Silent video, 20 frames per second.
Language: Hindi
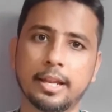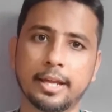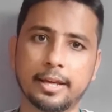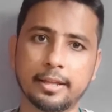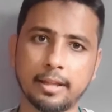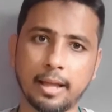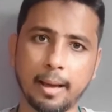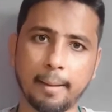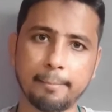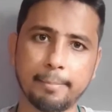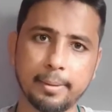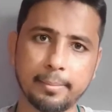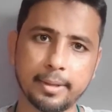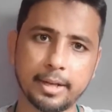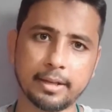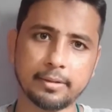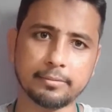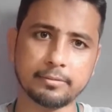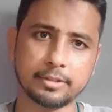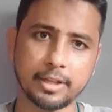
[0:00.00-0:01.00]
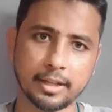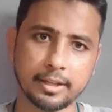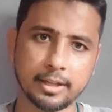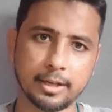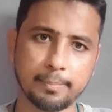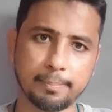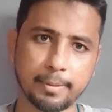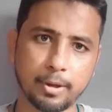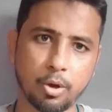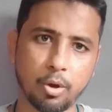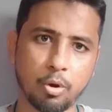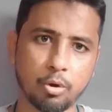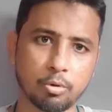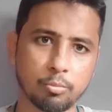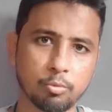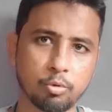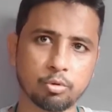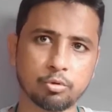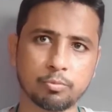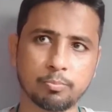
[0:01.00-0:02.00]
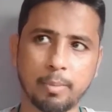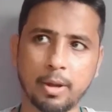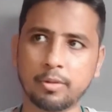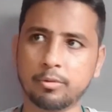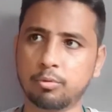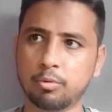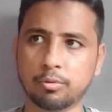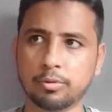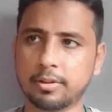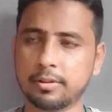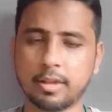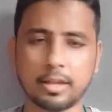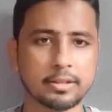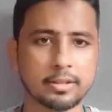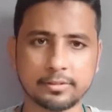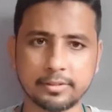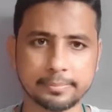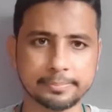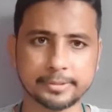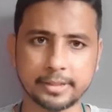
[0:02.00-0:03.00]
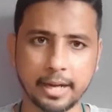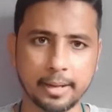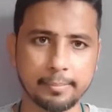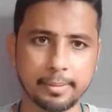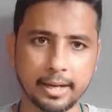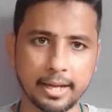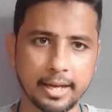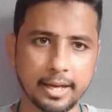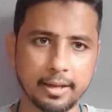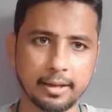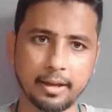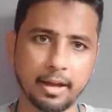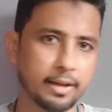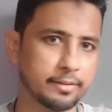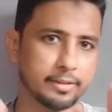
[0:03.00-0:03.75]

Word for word: लेकिन अभी मेरे चैनल पे ऑलमोस्ट 500 से ज्यादा सब्सक्राइबर है